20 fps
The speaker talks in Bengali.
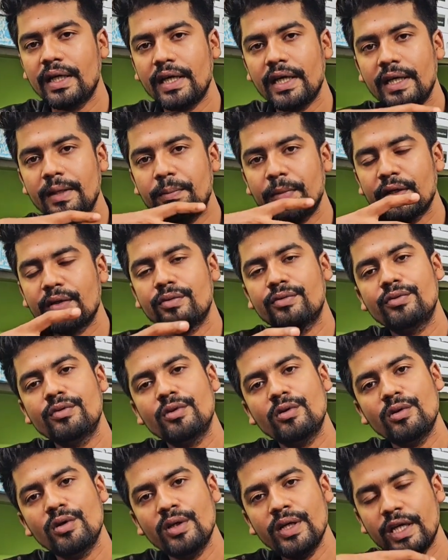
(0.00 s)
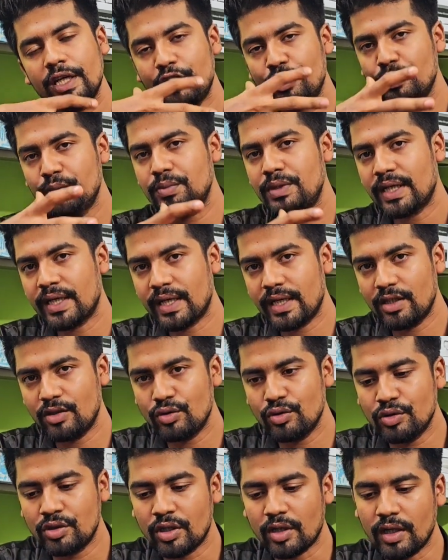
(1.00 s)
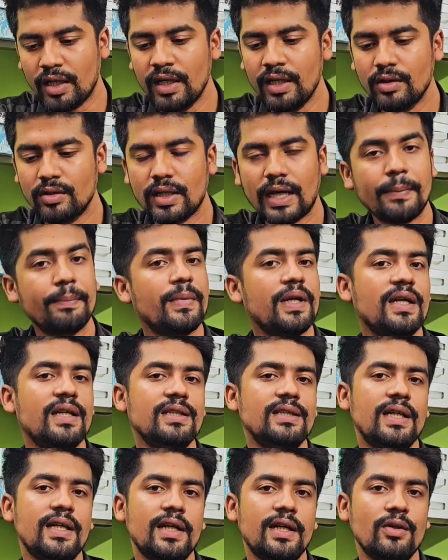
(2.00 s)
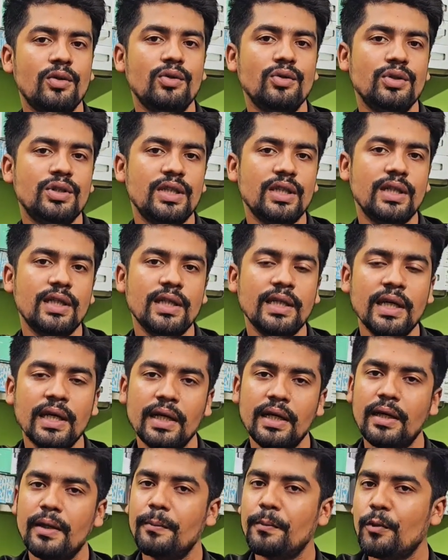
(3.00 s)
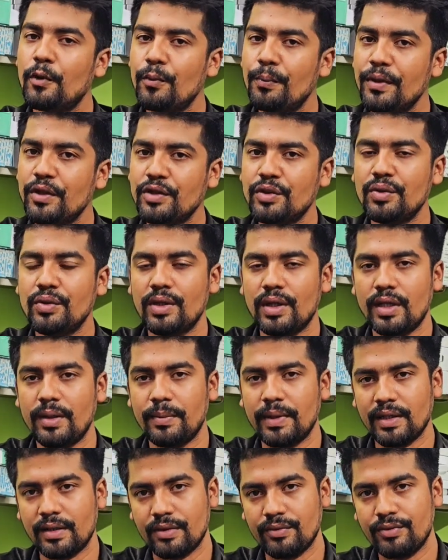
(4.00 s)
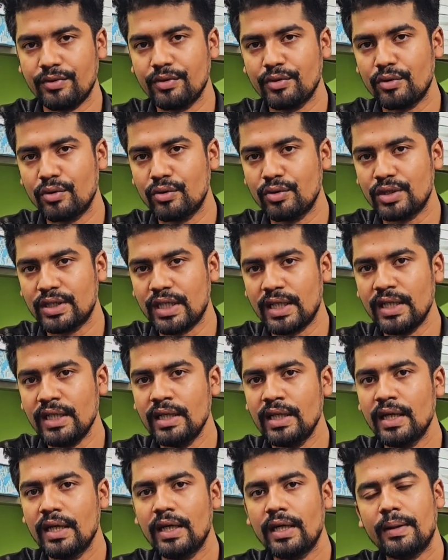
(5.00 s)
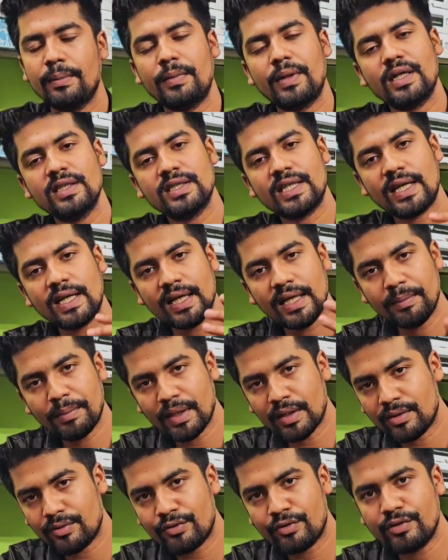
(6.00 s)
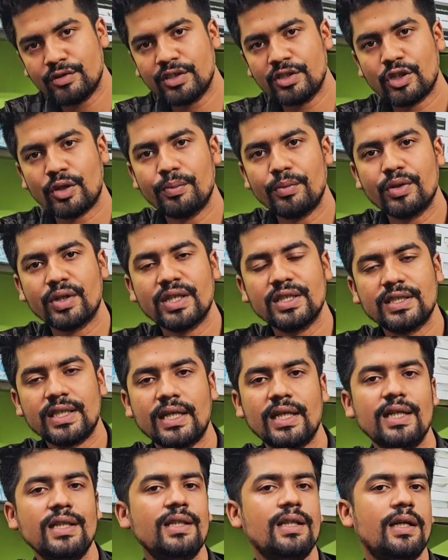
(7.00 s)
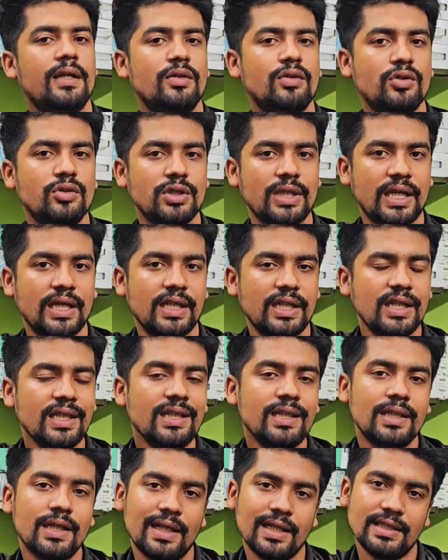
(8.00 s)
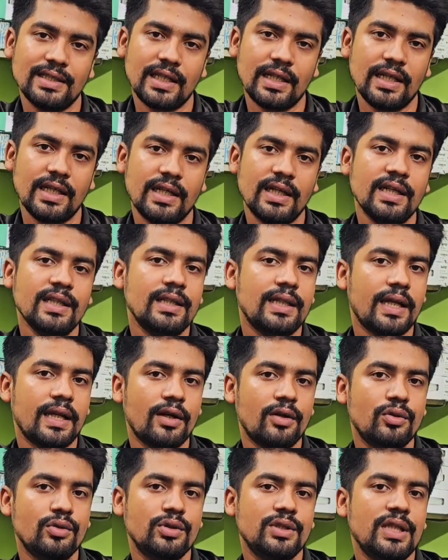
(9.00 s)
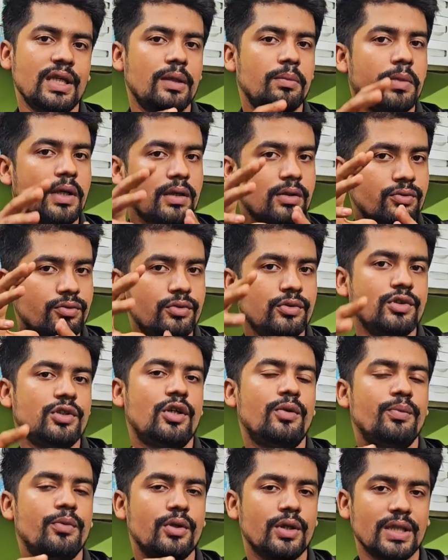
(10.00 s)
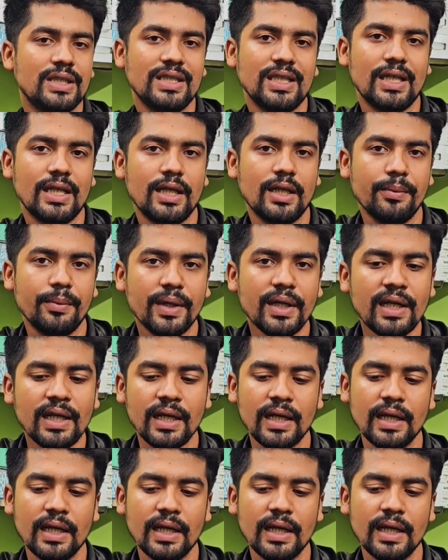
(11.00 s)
এই মাইক্রোফোনগুলো এইসব জায়গায় ইউজ হয় আপনারা যারা হচ্ছে প্রফেশনাল মাইক্রোফোন খুঁজছেন বা যারা এই মাইক্রোফোন সম্পর্কে জানেন তারা তো জানেনি যারা জানেন না তারা হচ্ছে এই মাইক্রোফোন সম্পর্কে জেনে নেবেন